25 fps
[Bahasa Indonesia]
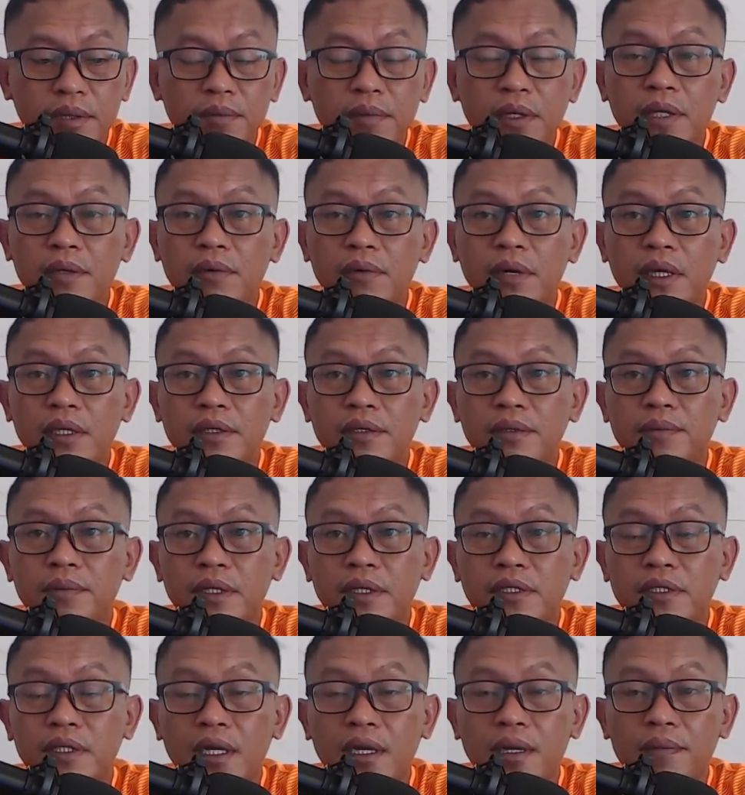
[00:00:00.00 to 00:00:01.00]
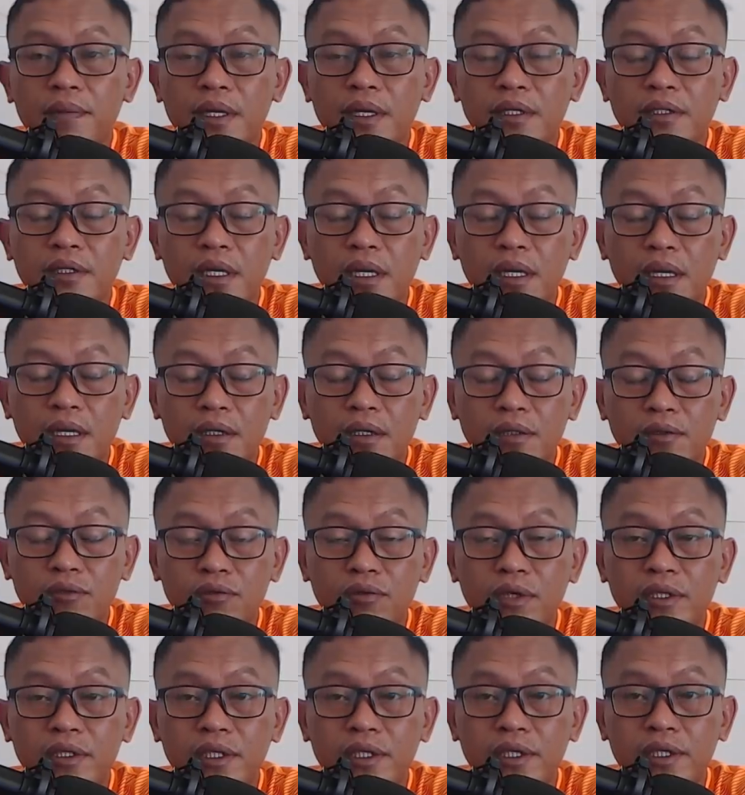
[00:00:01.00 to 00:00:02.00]
melewati masalah-masalah
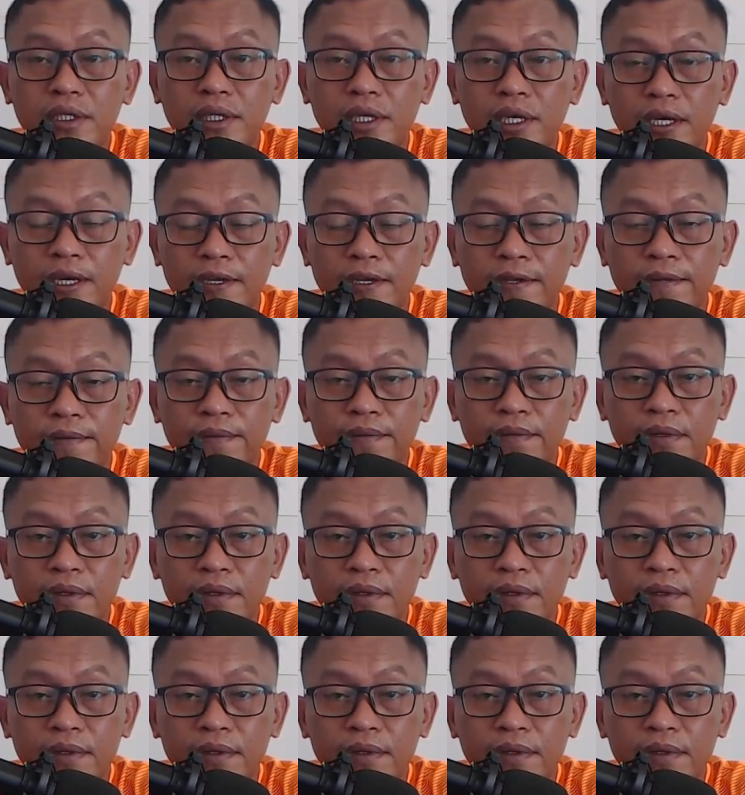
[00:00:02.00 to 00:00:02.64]
sulit ini ya